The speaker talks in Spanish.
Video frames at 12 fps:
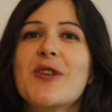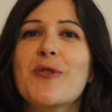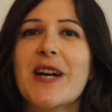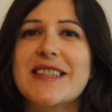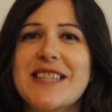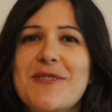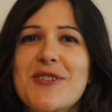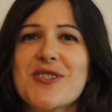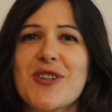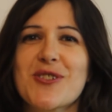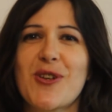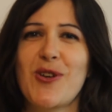
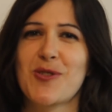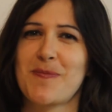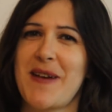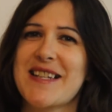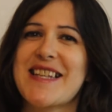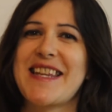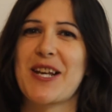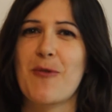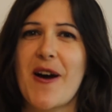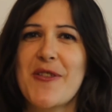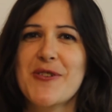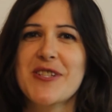educativos son los más
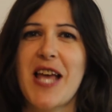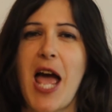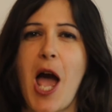adecuados